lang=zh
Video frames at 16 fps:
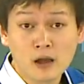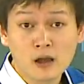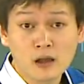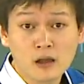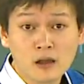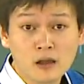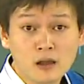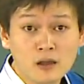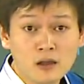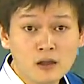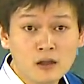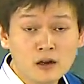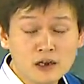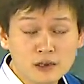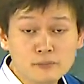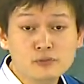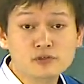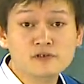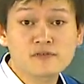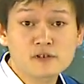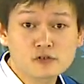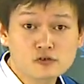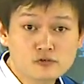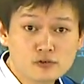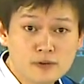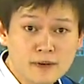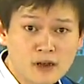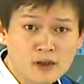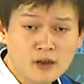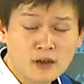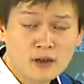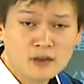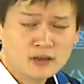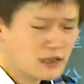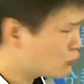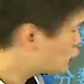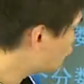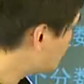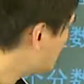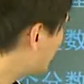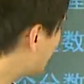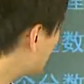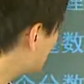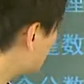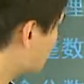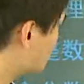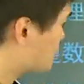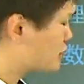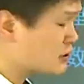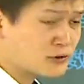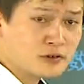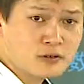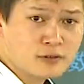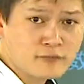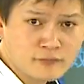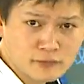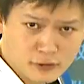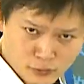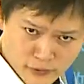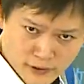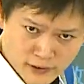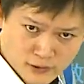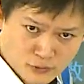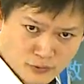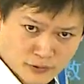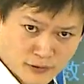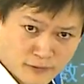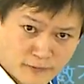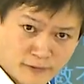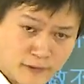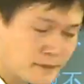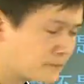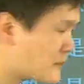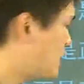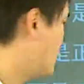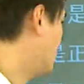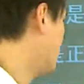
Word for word: 没有，零不是分数，对吧？嗯，那我说一个分数不是正的就是负的，对还是错呢？对的，啊，